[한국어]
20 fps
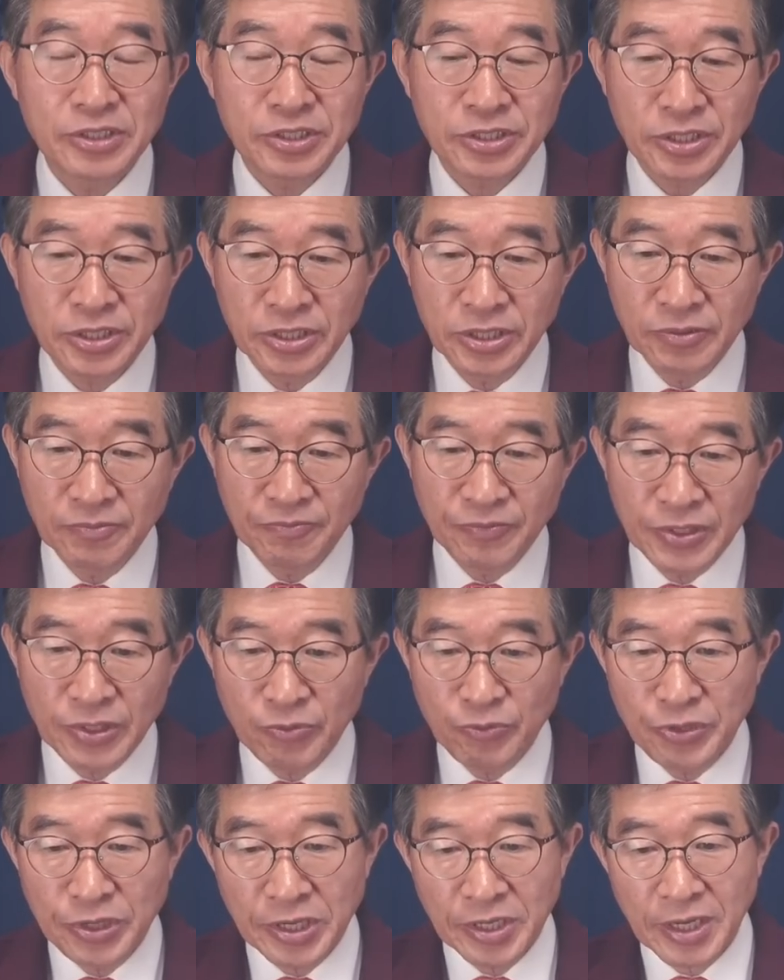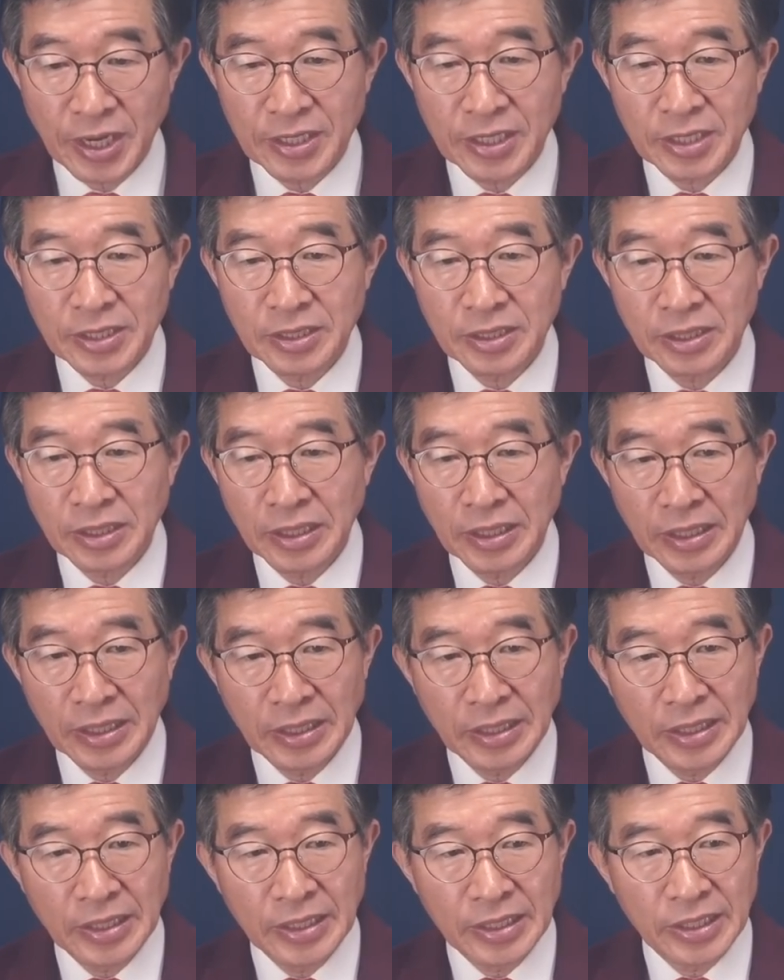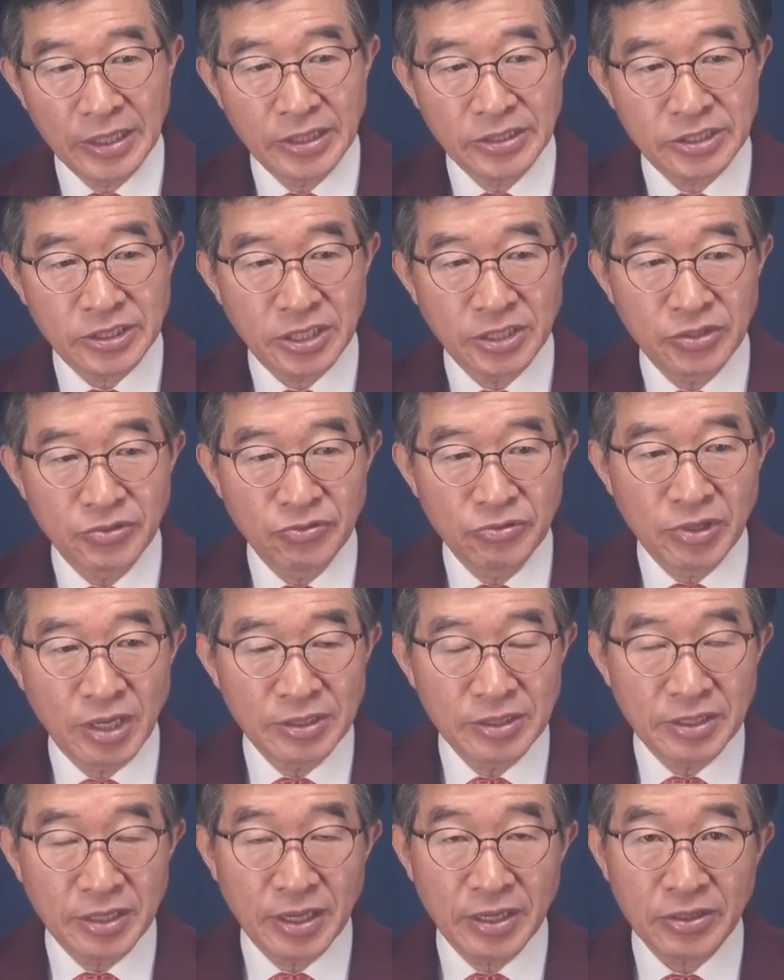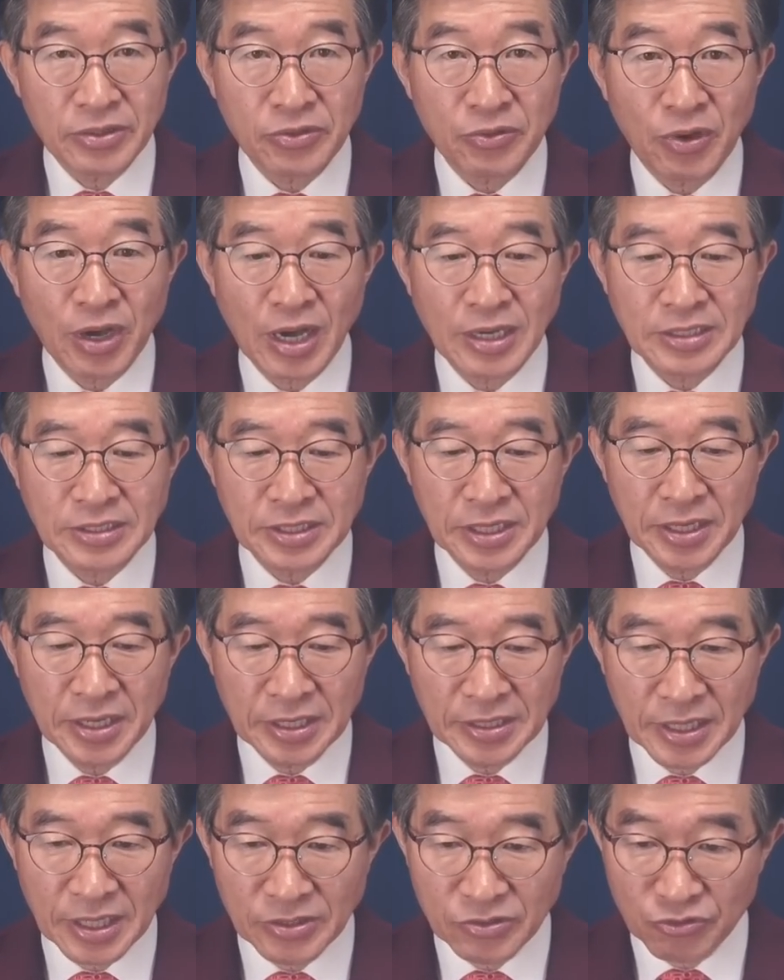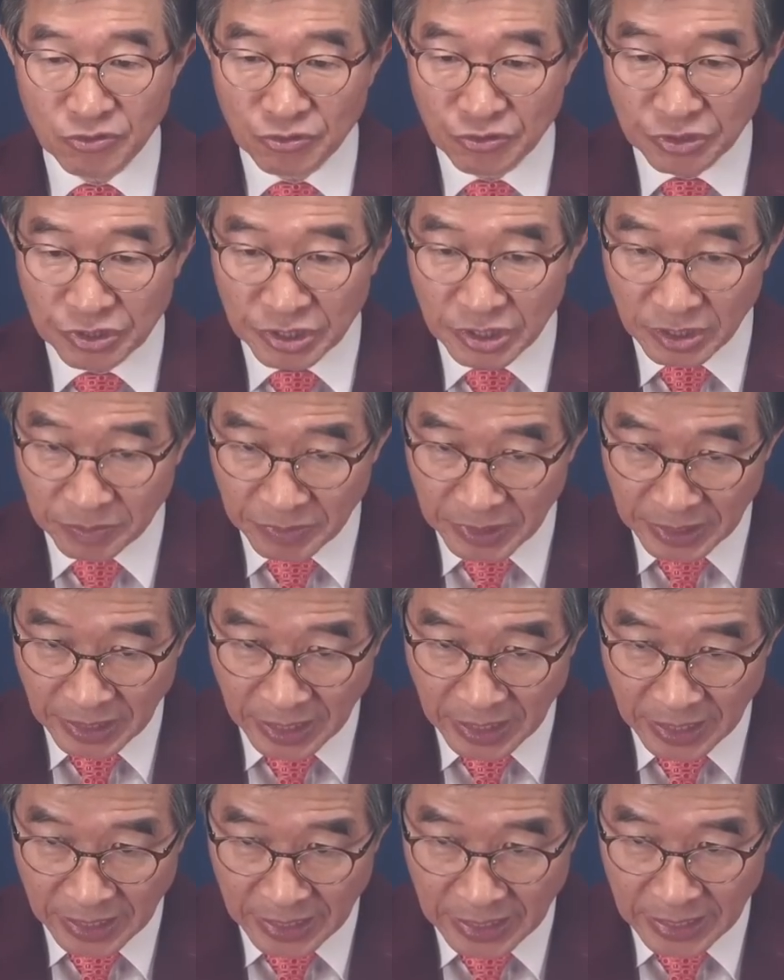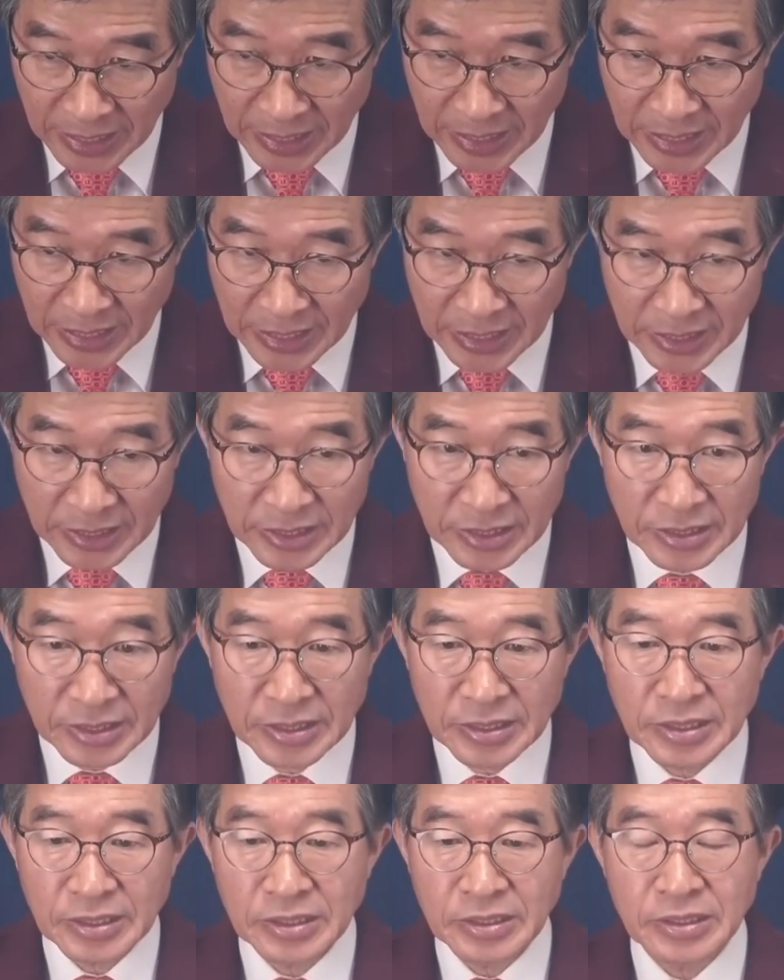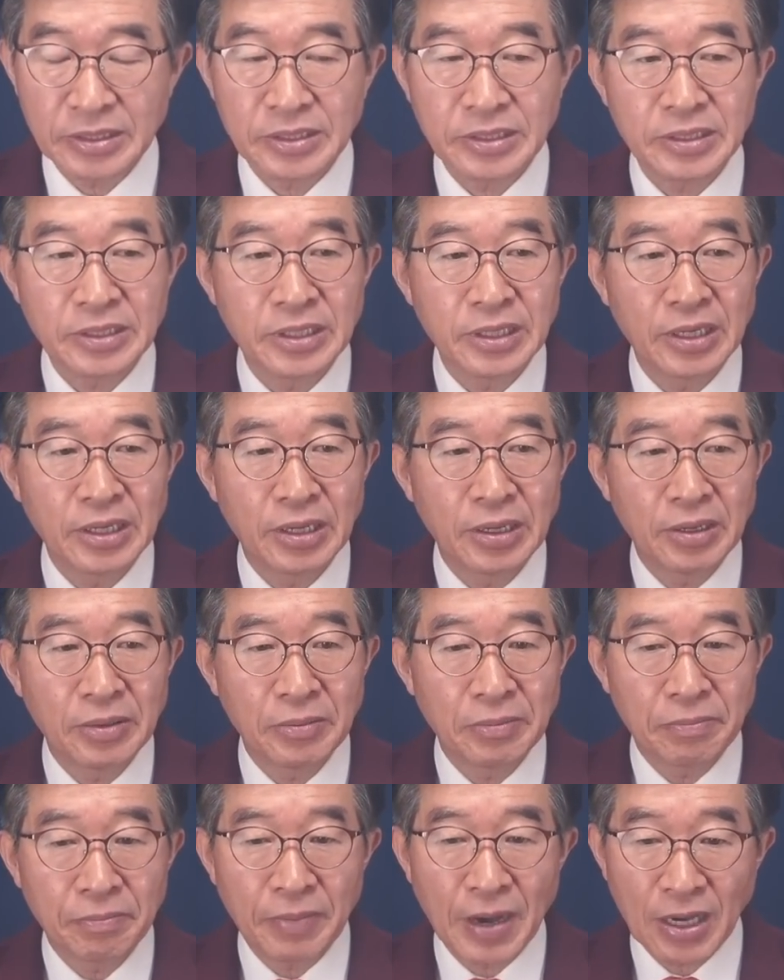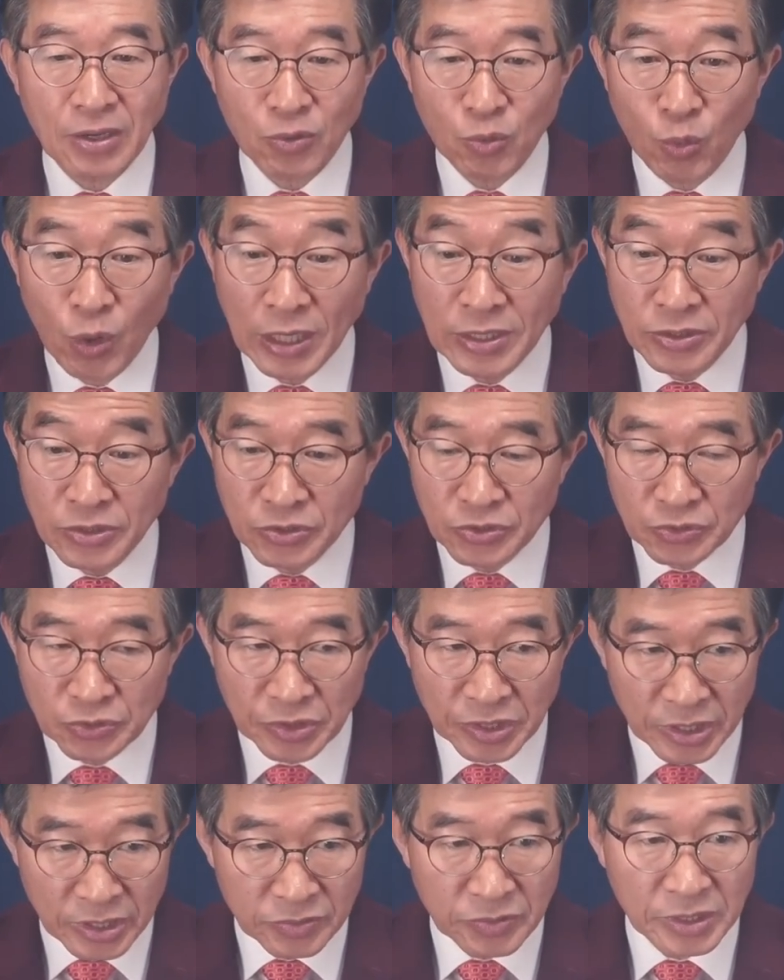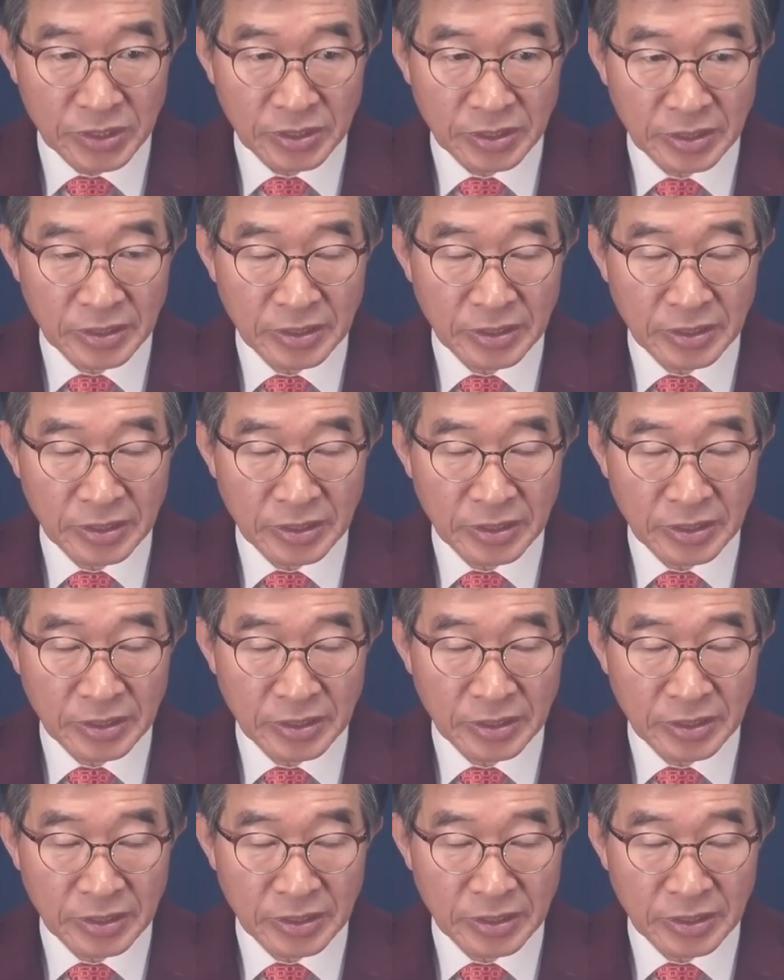성비위에 관한 이 성균관대학교 학생회장 출신입니다. 이런 그 박완주 의원